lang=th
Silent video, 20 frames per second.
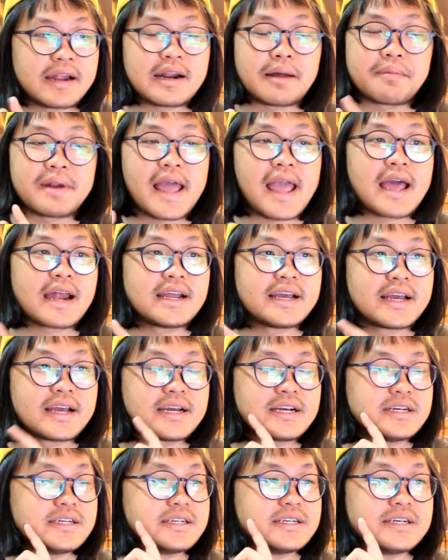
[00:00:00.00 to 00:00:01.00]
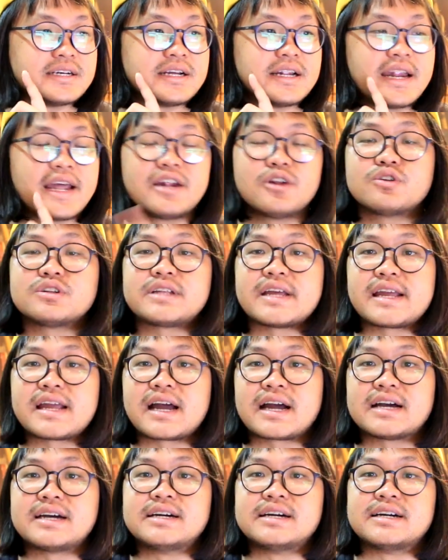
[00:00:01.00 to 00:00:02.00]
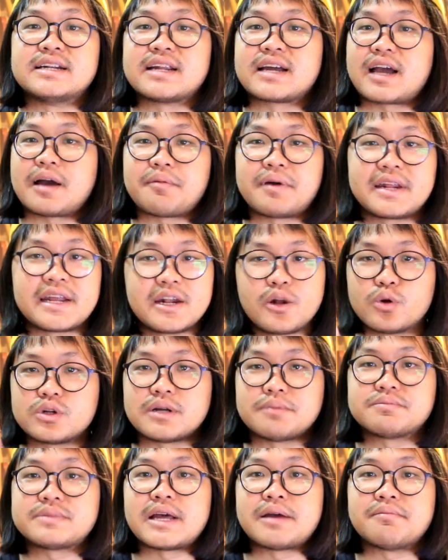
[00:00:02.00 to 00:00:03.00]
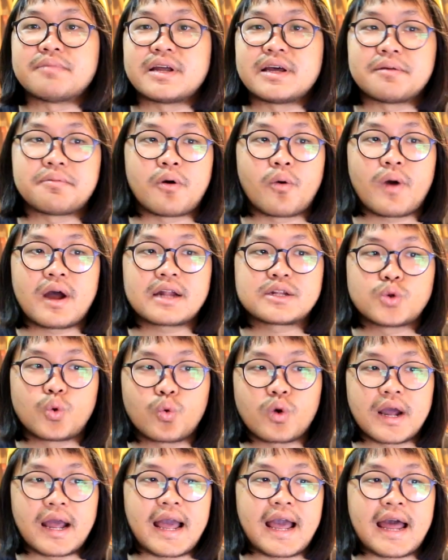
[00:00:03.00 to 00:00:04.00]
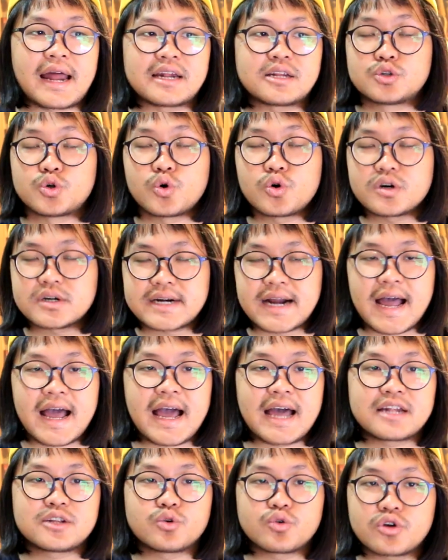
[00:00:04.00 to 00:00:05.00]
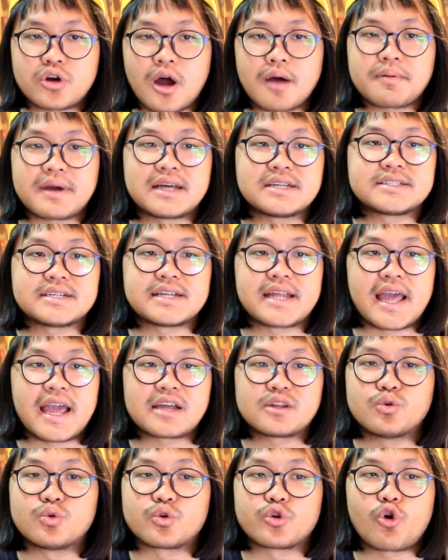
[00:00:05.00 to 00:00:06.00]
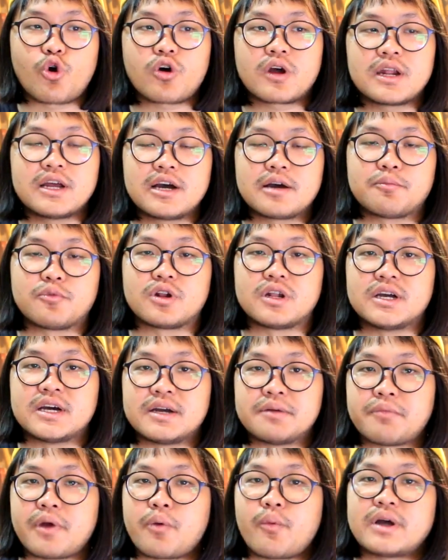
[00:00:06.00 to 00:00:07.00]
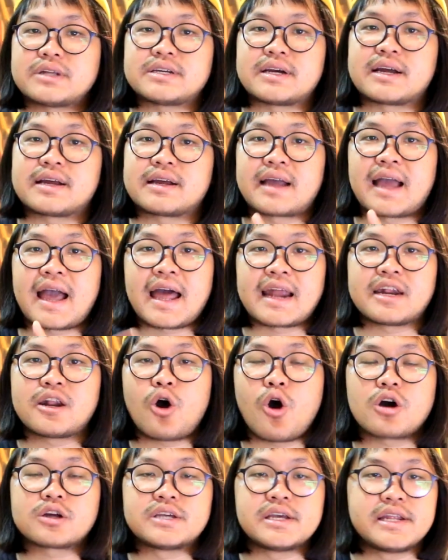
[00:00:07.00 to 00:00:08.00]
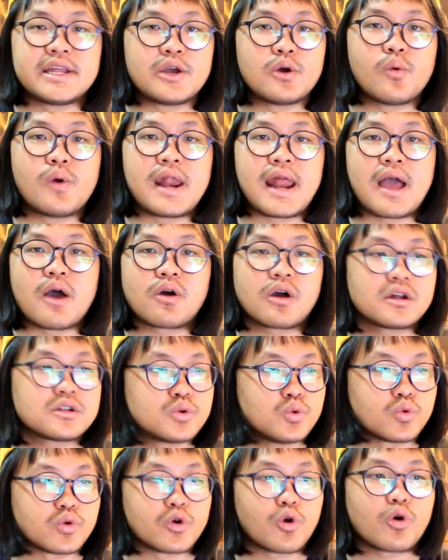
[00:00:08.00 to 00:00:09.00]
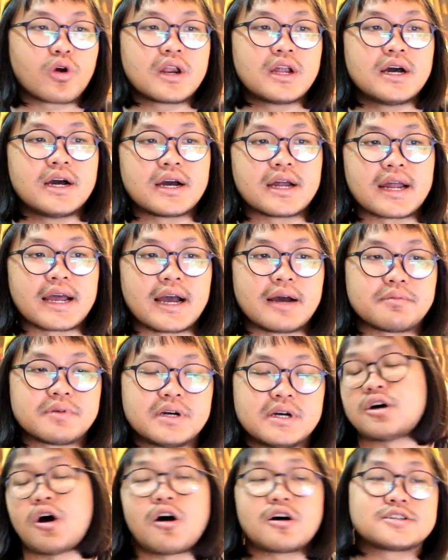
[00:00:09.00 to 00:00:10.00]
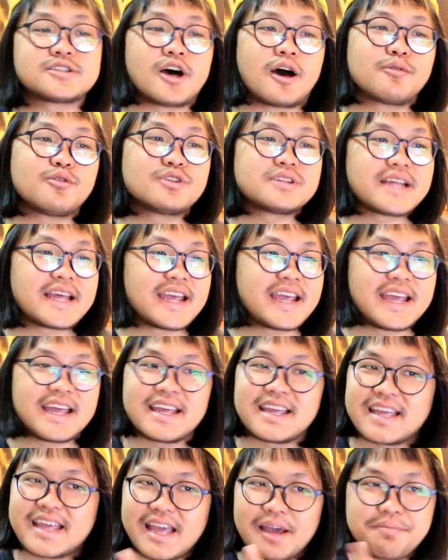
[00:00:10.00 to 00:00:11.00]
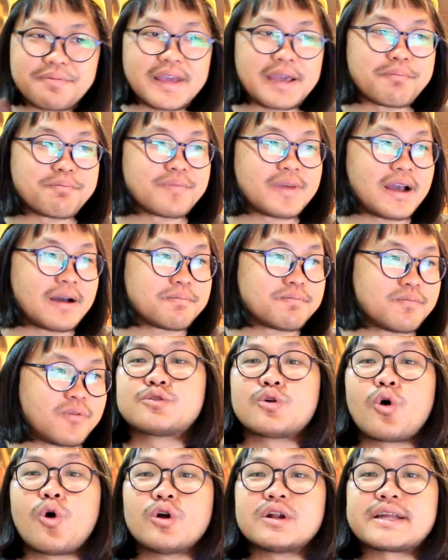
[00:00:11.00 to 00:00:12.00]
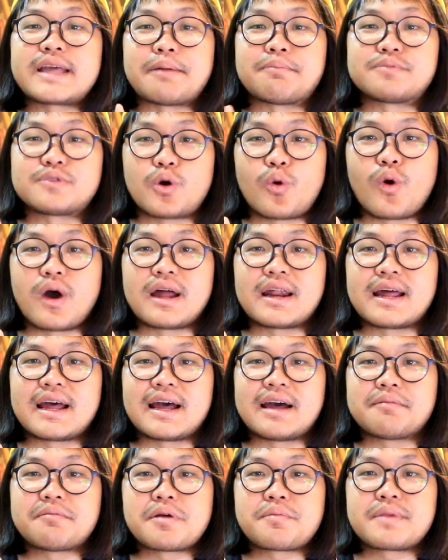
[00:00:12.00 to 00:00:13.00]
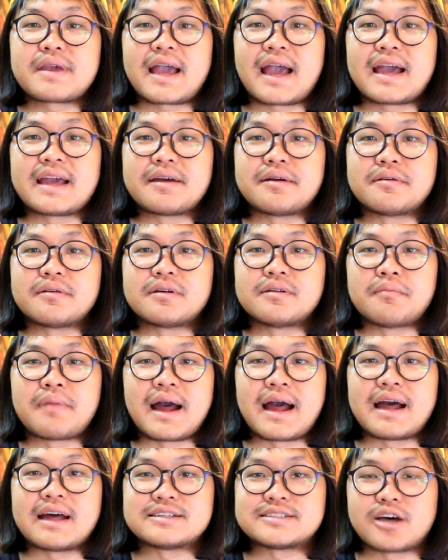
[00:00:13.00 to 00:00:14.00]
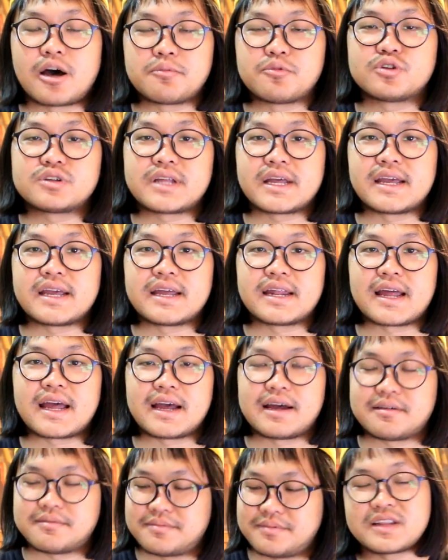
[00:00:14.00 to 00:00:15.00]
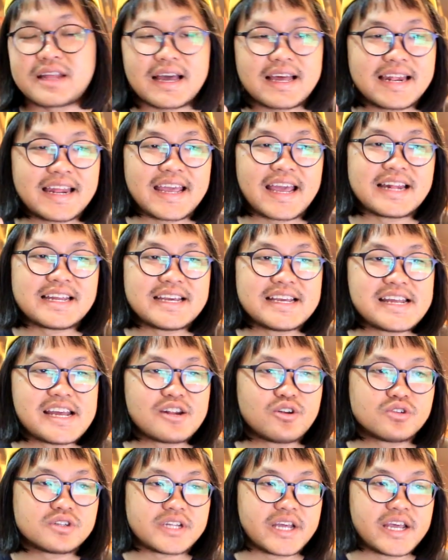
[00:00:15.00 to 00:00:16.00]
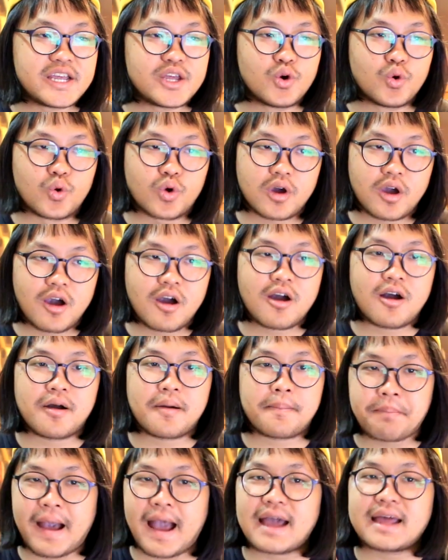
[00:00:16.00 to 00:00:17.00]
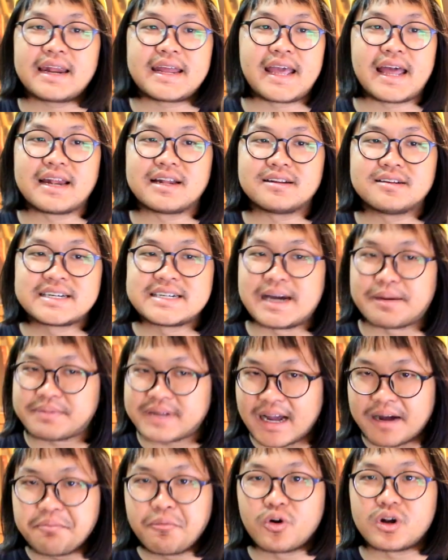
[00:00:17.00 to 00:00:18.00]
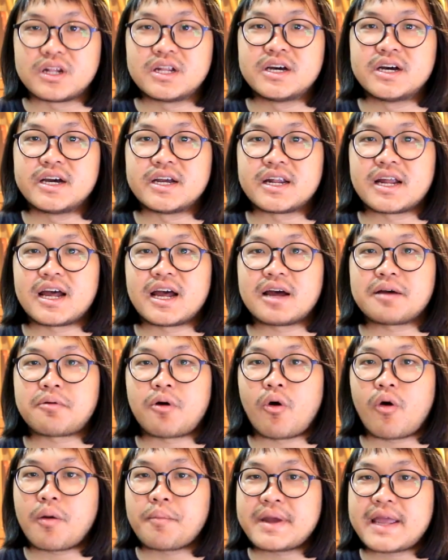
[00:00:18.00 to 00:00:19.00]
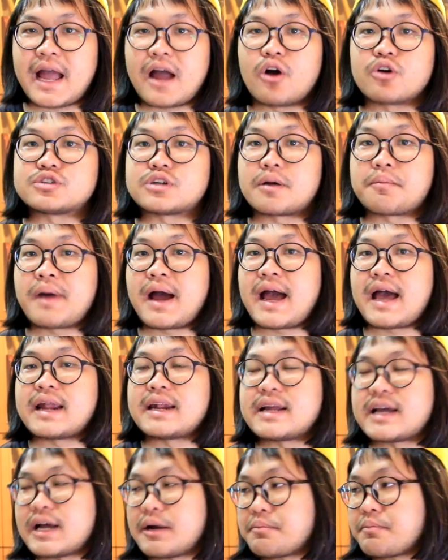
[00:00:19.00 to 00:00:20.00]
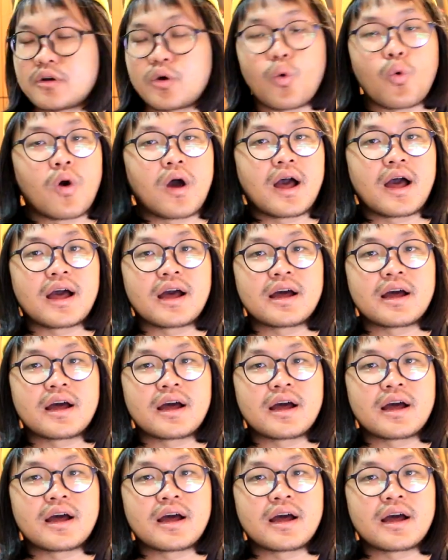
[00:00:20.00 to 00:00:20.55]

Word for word: อันดับแรกเลยก็คือเล่นดนตรีกลางคืนนะครับอันนี้โดนเต็มๆเลยเพราะว่าทุกงานทุกร้าน ทุกรอบการแสดงถูกยกเลิกหมดเลยไม่ว่าจะงานนอกที่ดีลไว้แล้วก็ถูกยกเลิกนะครับห้องซ้อมดนตรีเงียบกิบครับทุกคนเก็บตัวนะครับไม่มีใครมาซ้อมดนตรีนะครับนักเรียนที่เรียนดนตรีอยู่ก็พักเรียนเกือบทั้งหมดเลยนะฮะเพราะว่าไม่อยากออกจากบ้านนะครับกลัว